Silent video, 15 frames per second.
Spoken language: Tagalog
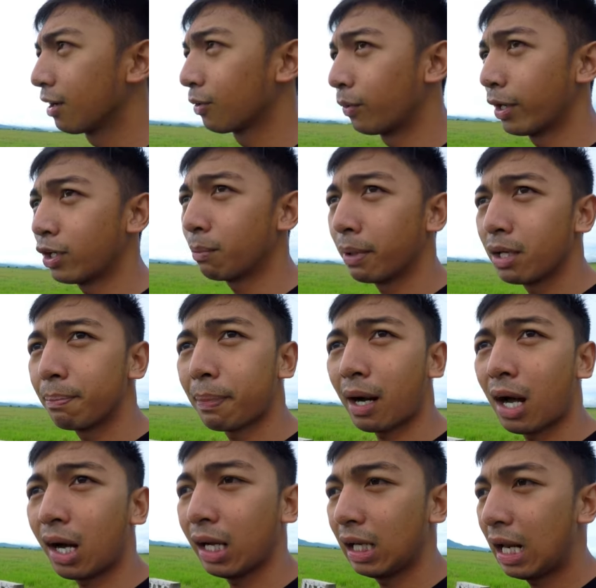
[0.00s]
Kung ano ba yung
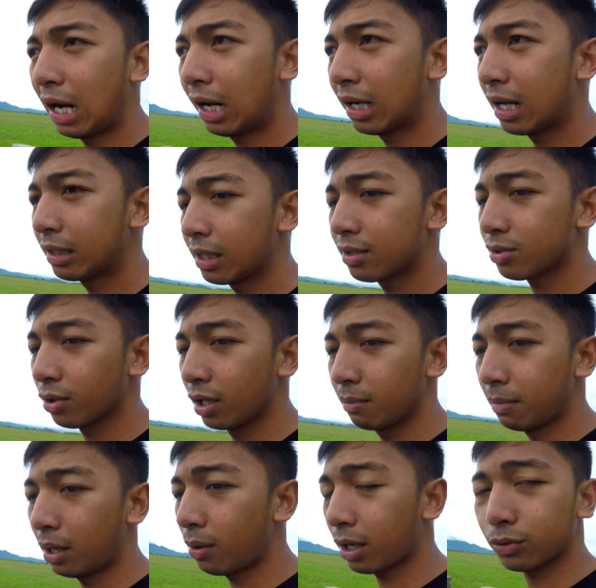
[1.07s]
pangangailangan natin. So
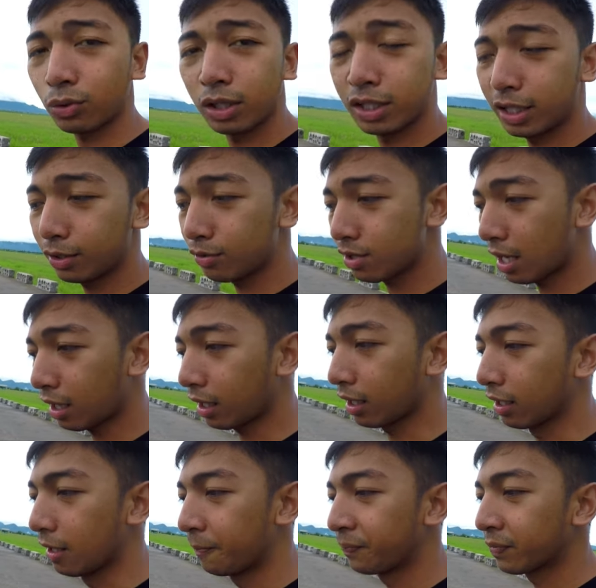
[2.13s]
halimbawa, katulad nito sa
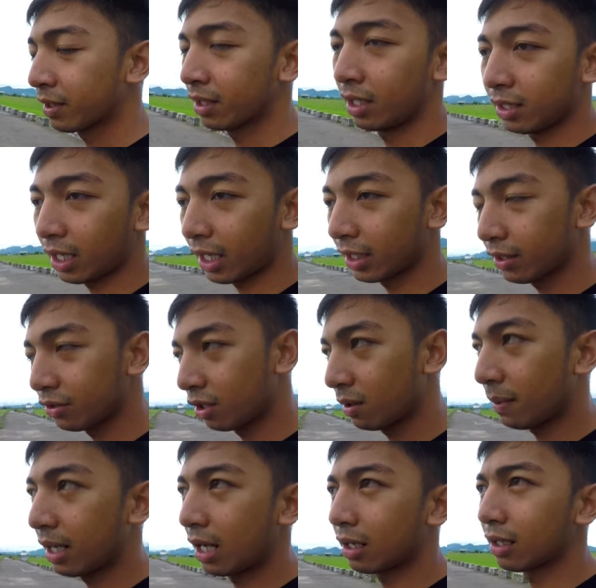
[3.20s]
akin, kitang-kita nyo
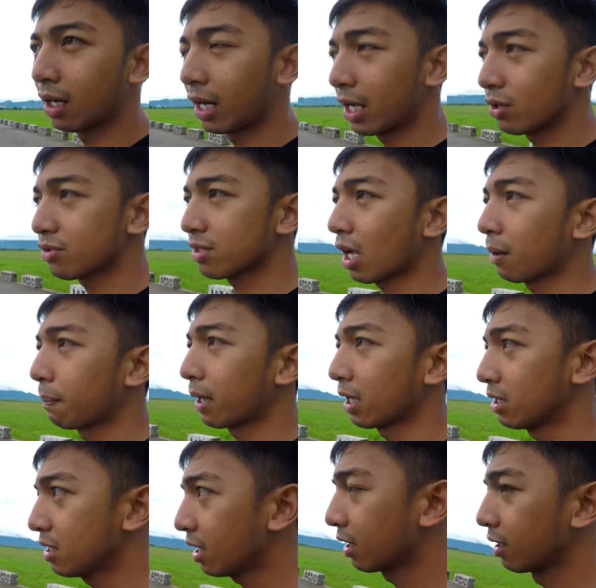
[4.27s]
naman hanggang ngayon stock pa
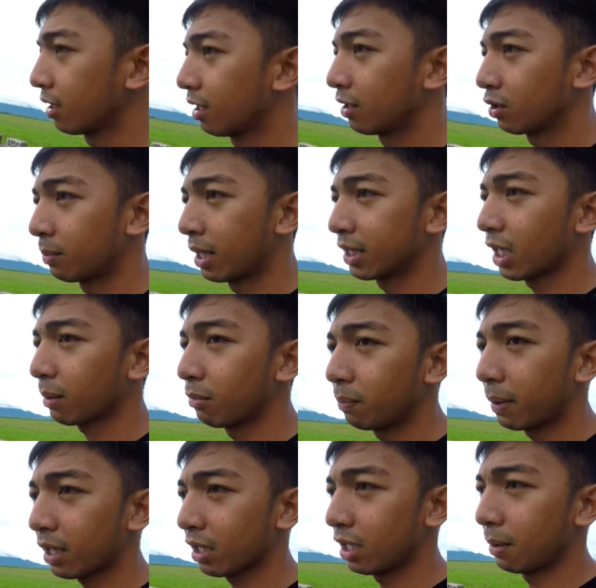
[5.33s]
rin yan. Tumatakbo
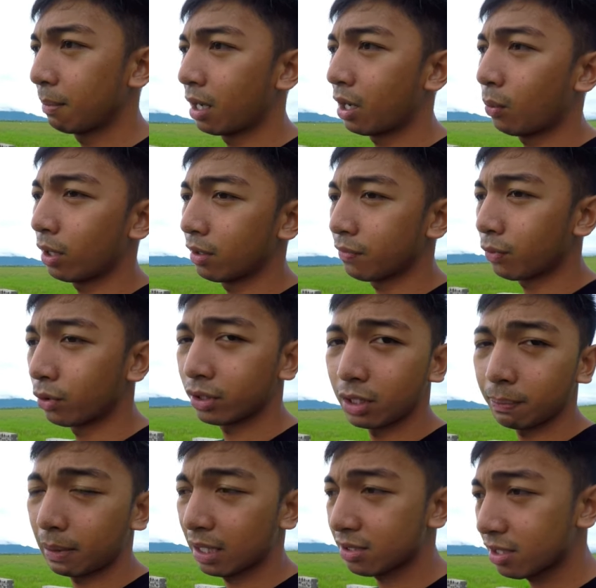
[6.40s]
pa rin ng mga 140
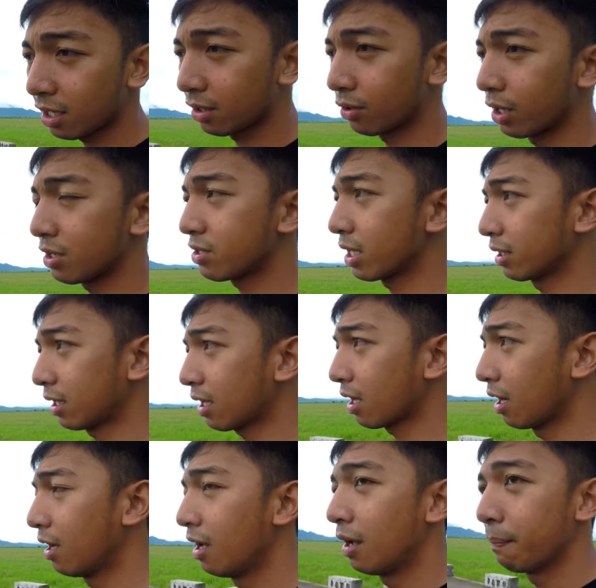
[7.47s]
plus yan or etc.
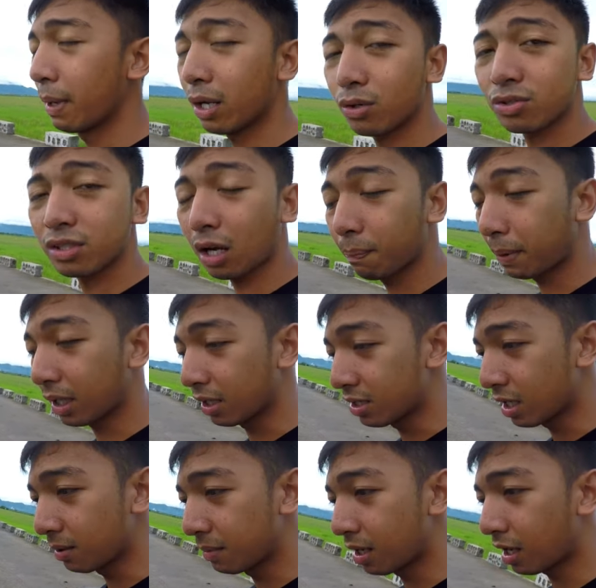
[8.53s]
Pero stock pa
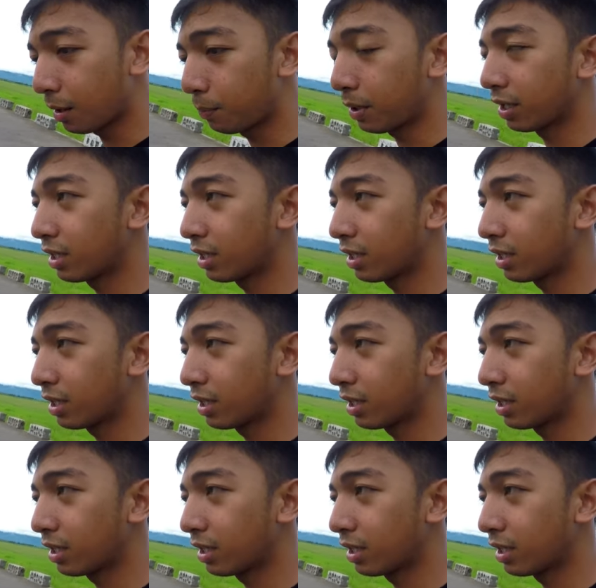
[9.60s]
rin yan mga kapwa.